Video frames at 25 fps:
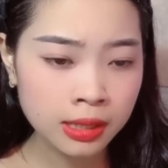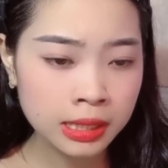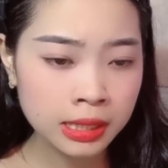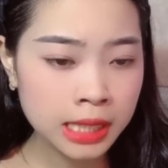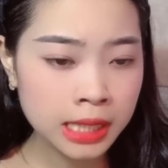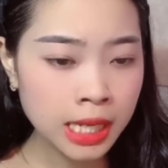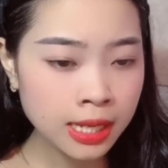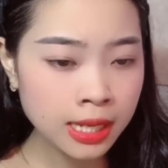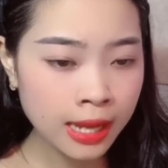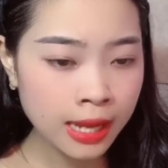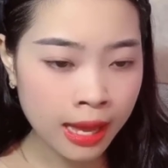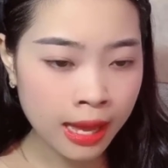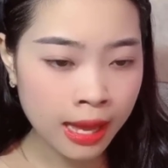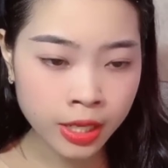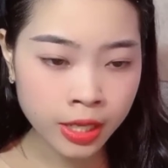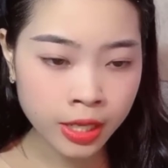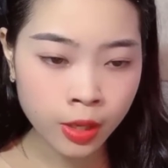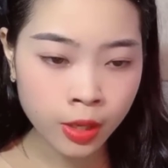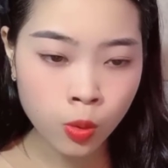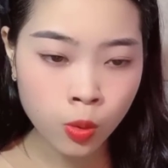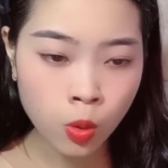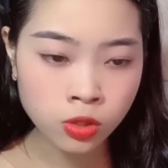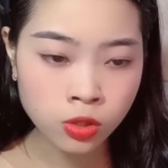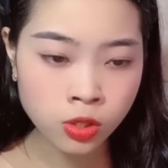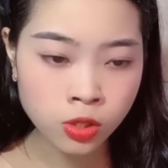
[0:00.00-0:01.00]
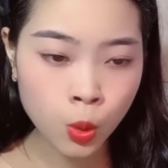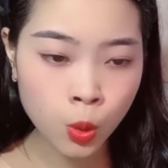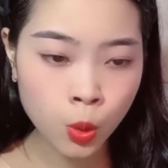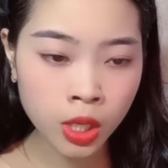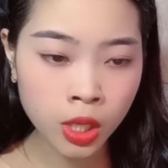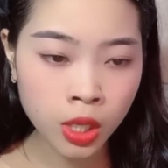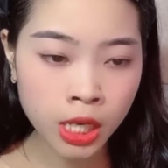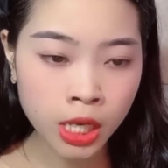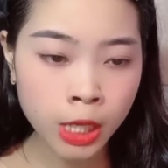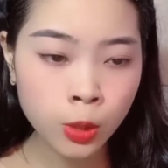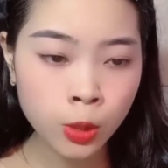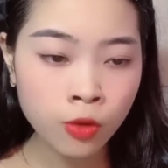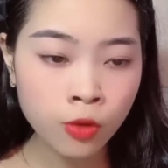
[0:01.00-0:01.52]
tất cả đều đổ
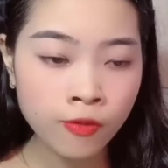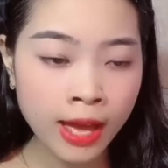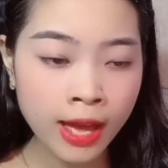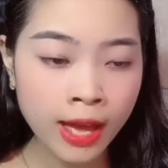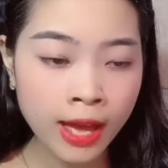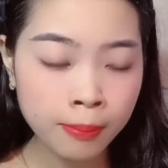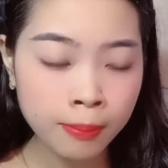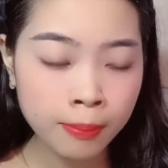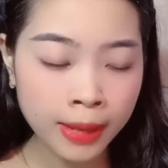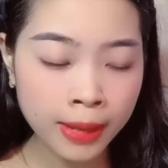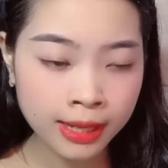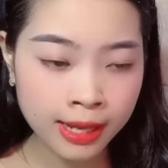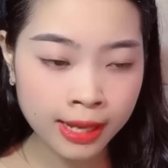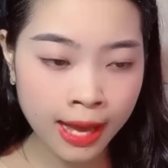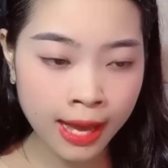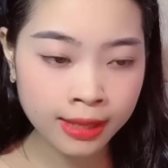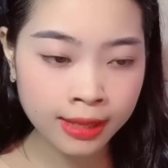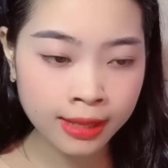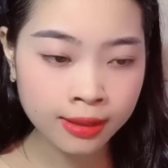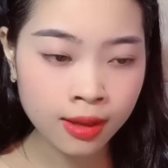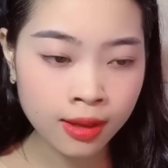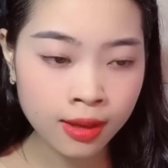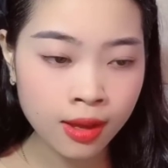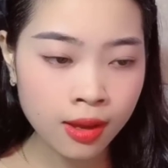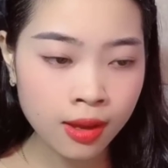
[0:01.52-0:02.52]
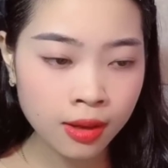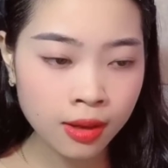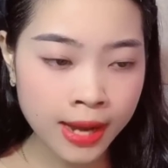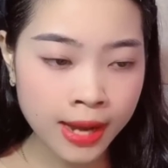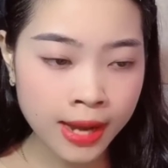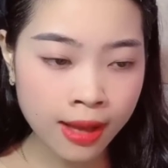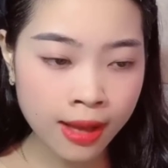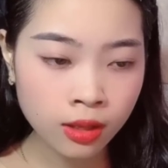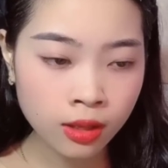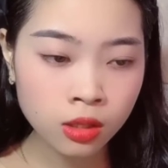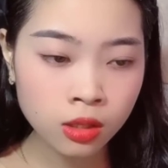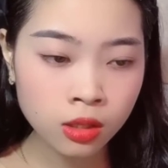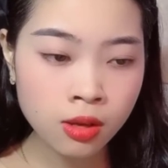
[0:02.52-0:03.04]
dồn lên đôi vai mảnh khảnh,
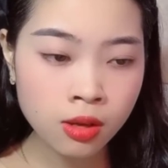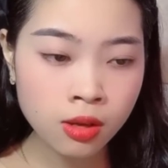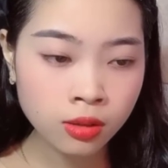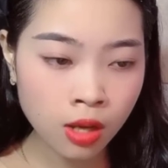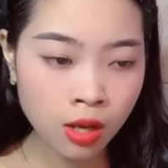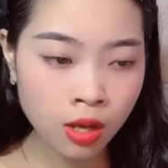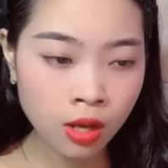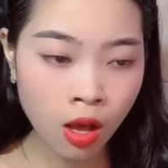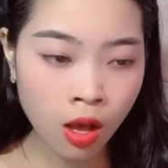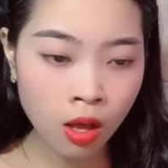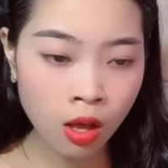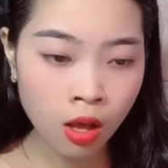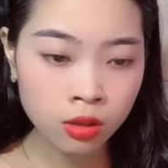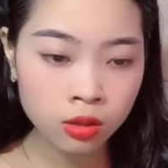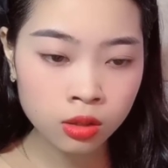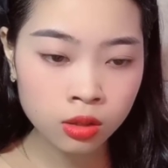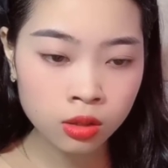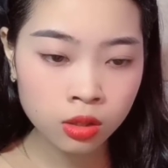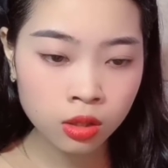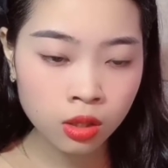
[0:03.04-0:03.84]
đáng thương đó.